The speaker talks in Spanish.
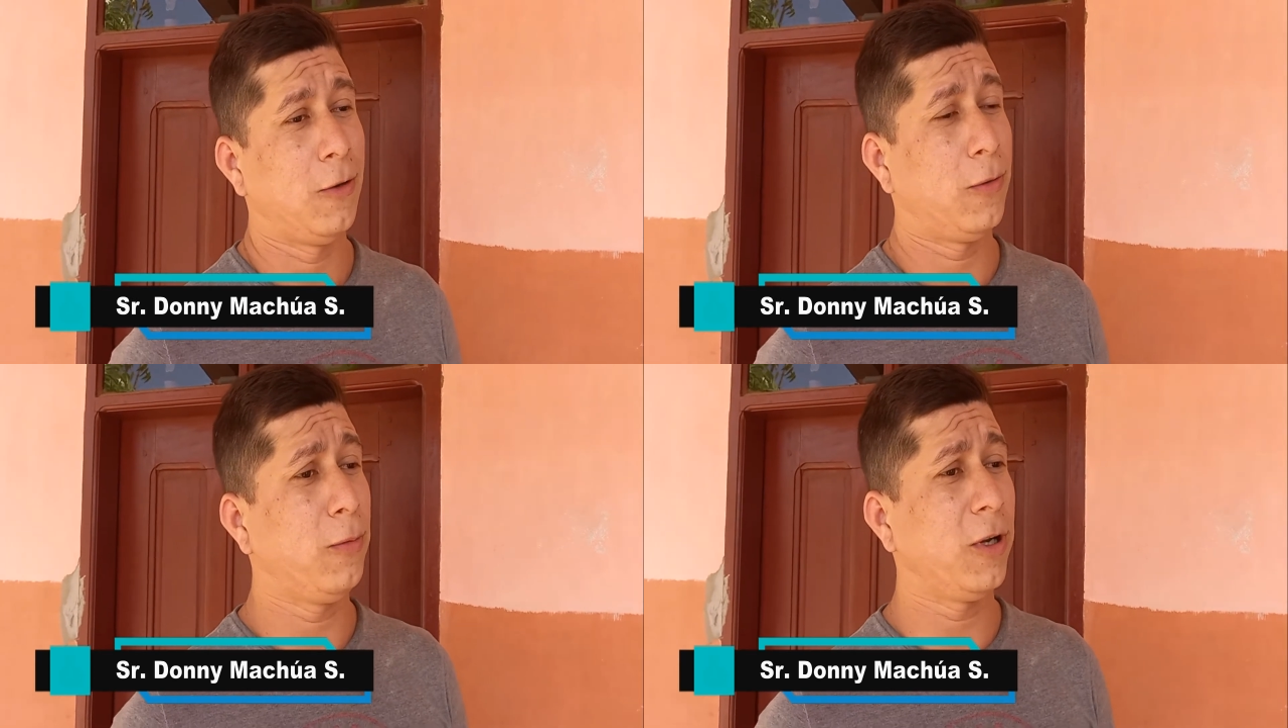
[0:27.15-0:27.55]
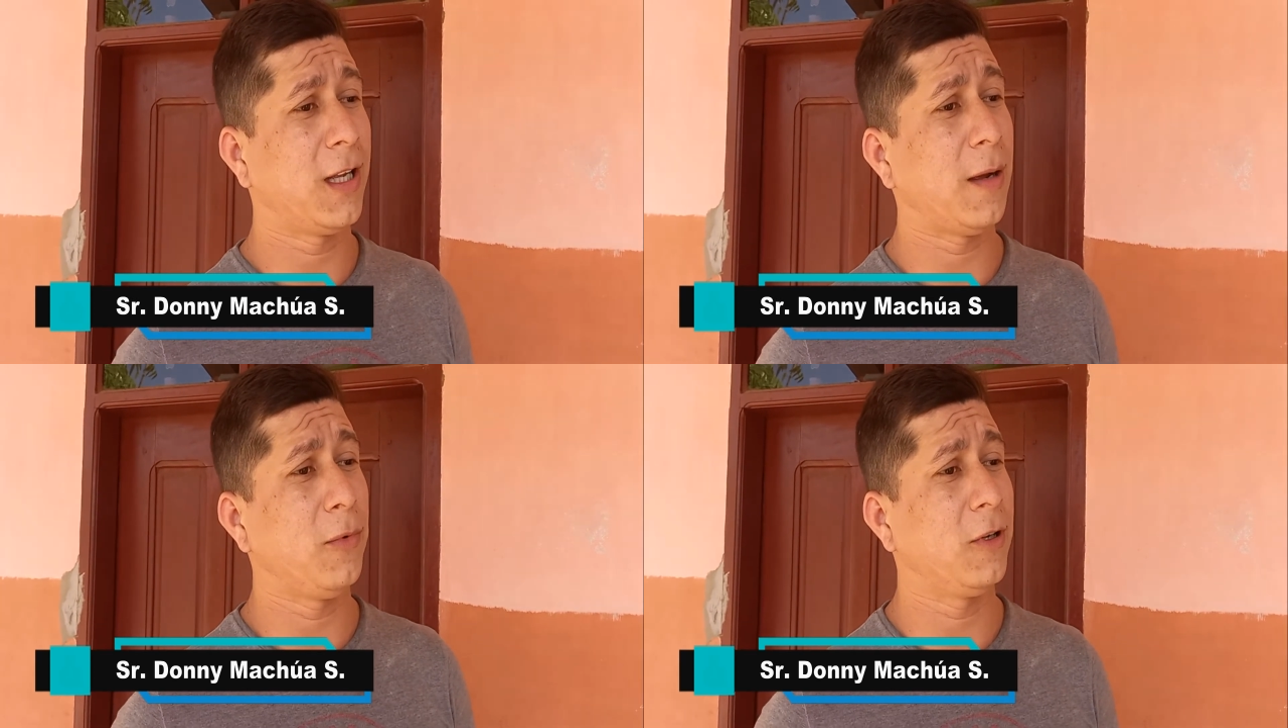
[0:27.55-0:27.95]
Hubo el
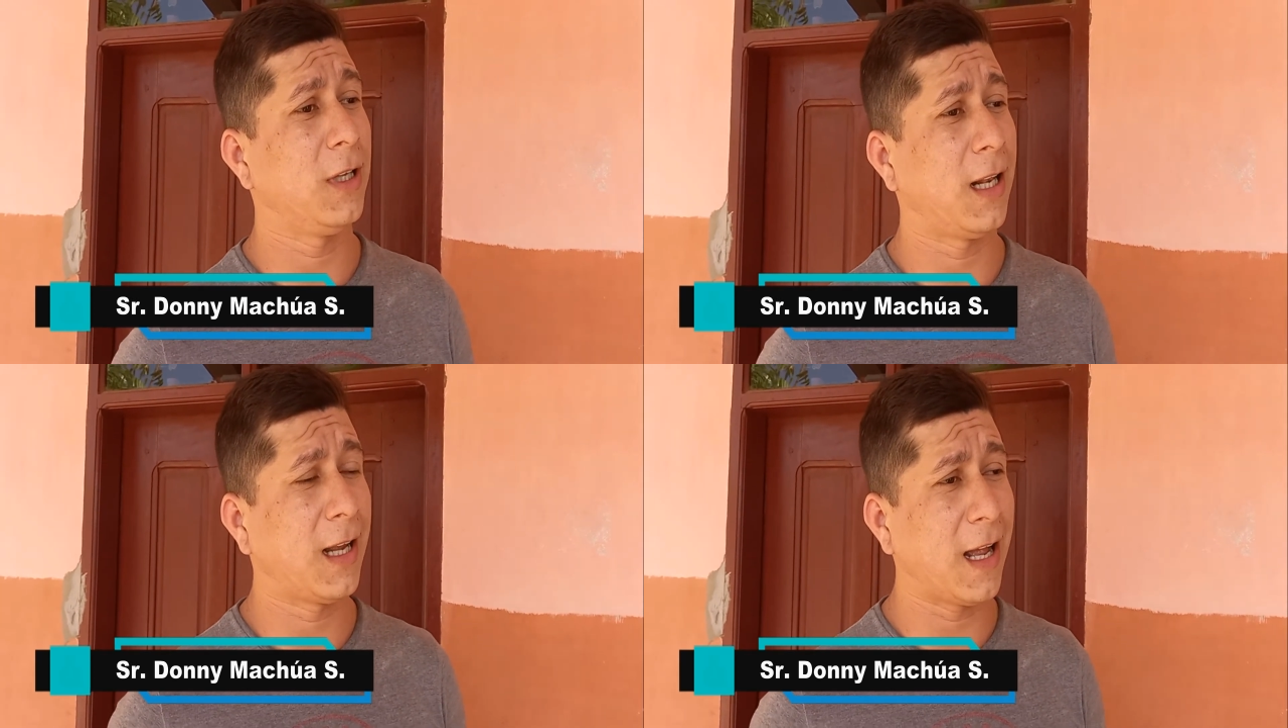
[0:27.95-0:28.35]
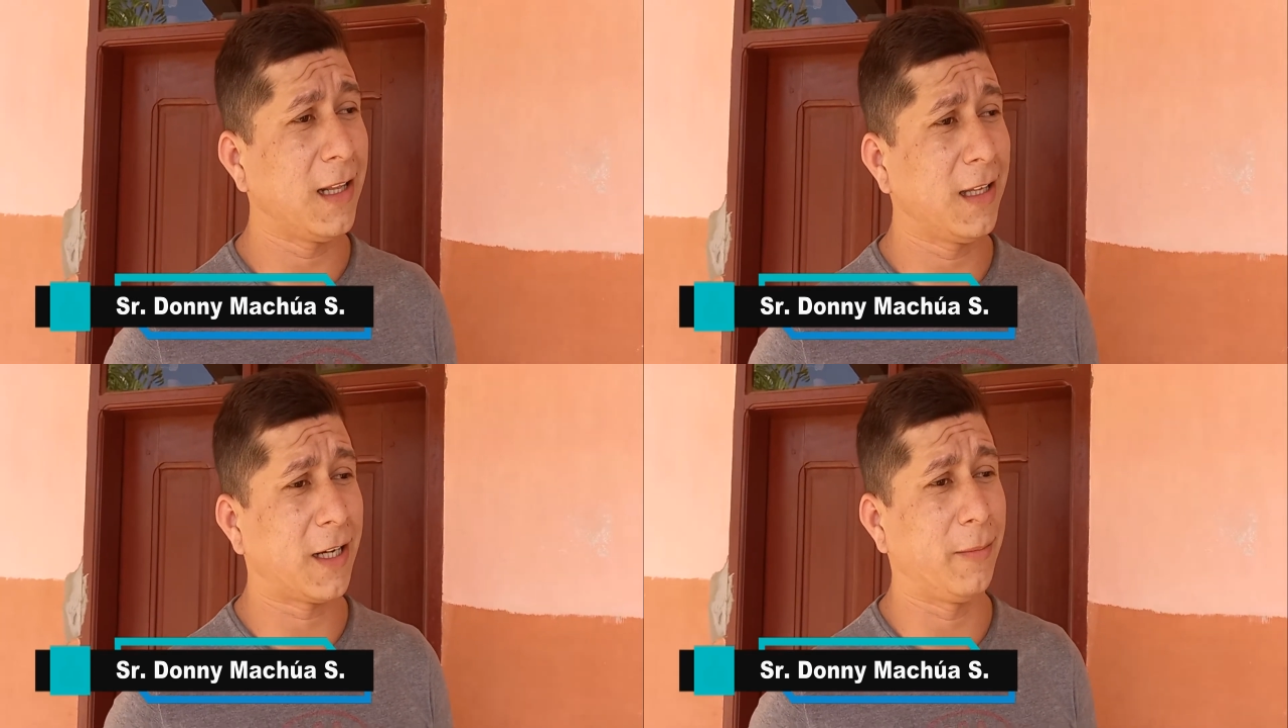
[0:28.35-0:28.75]
cambio de
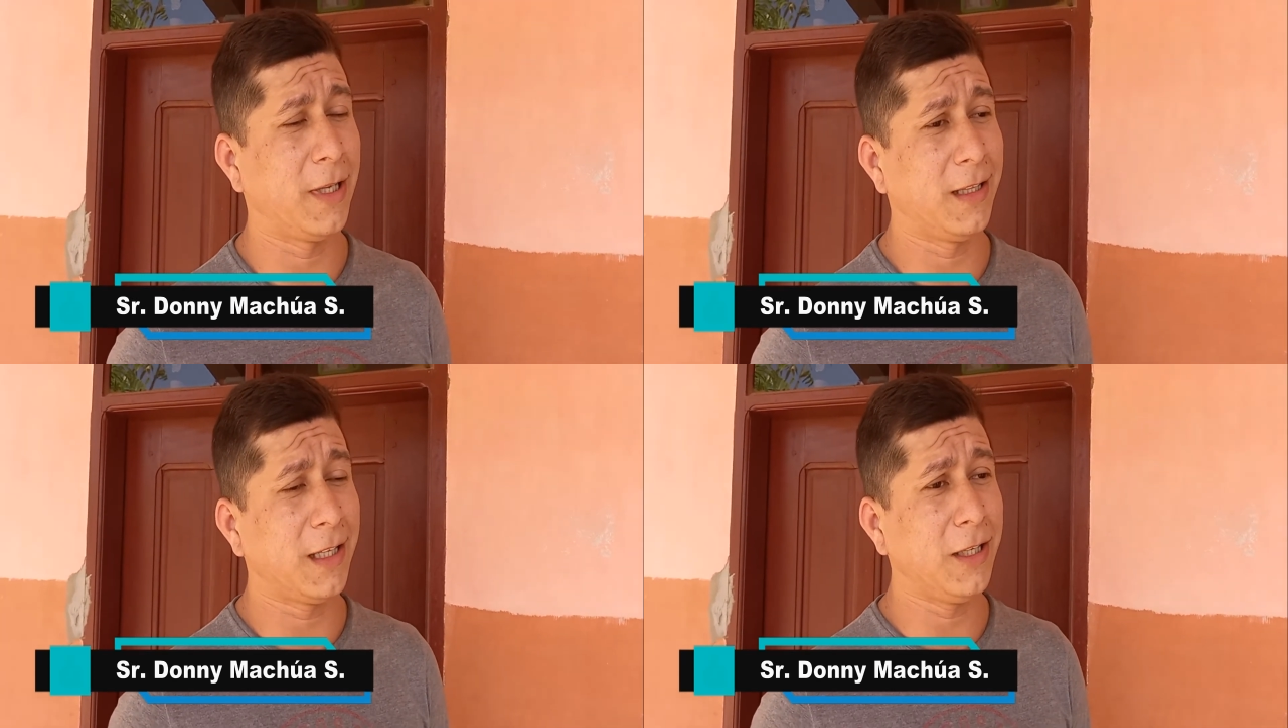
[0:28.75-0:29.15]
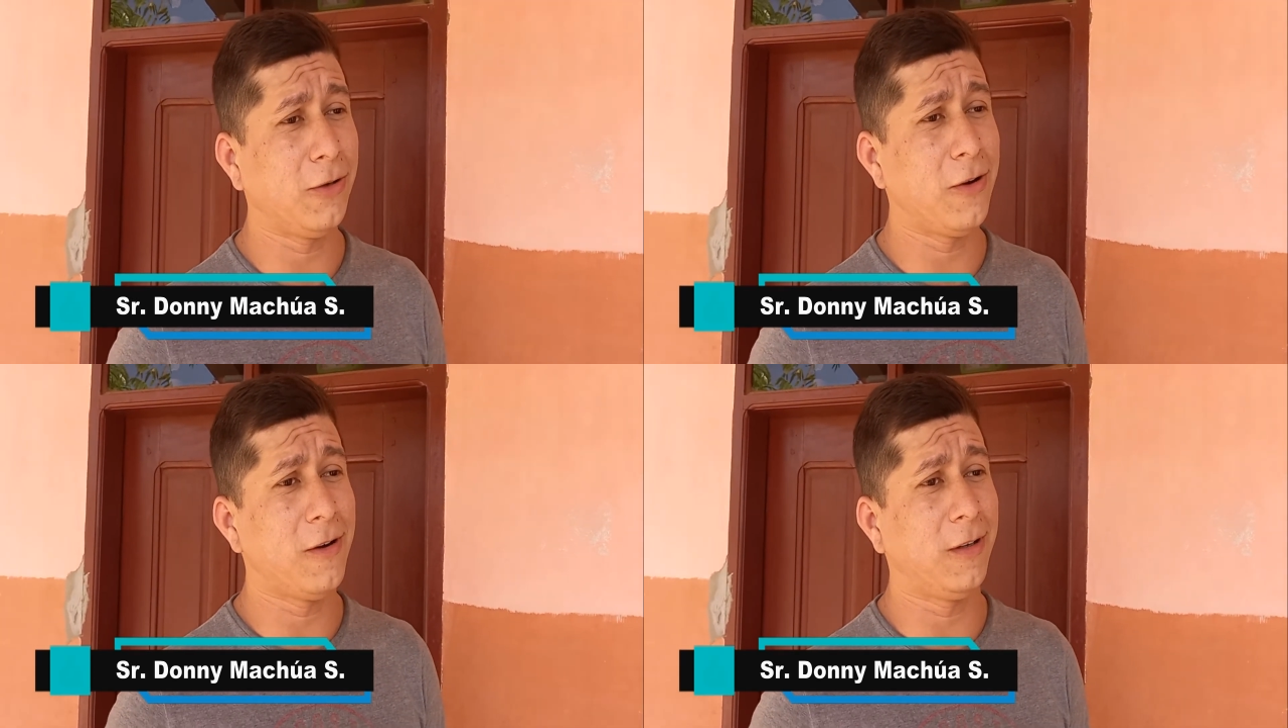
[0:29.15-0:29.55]
alcalde
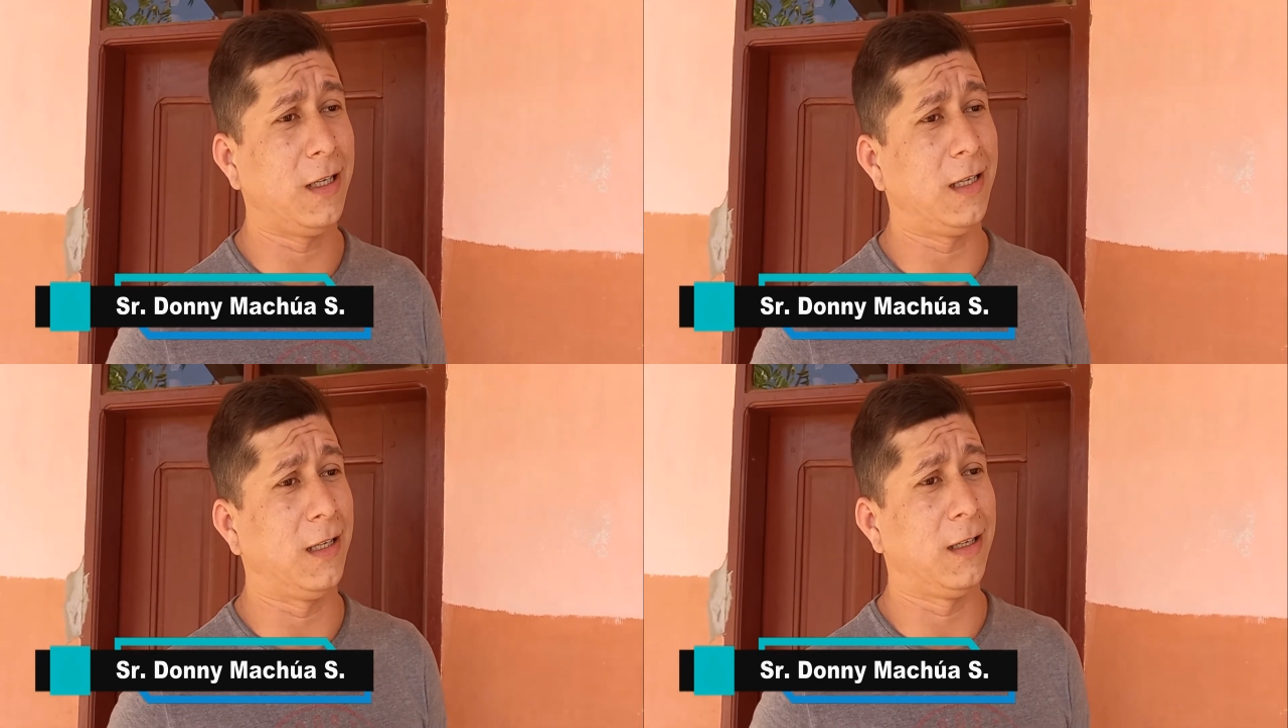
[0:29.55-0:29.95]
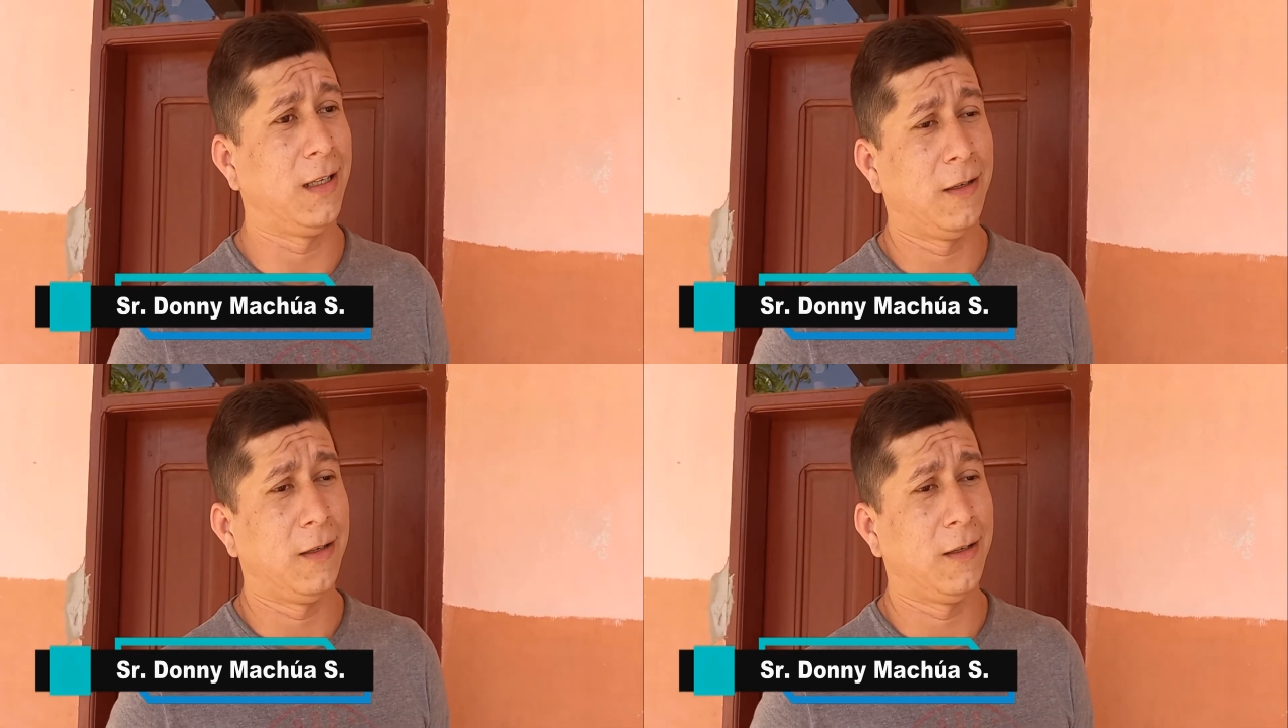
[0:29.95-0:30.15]
repentino, eh,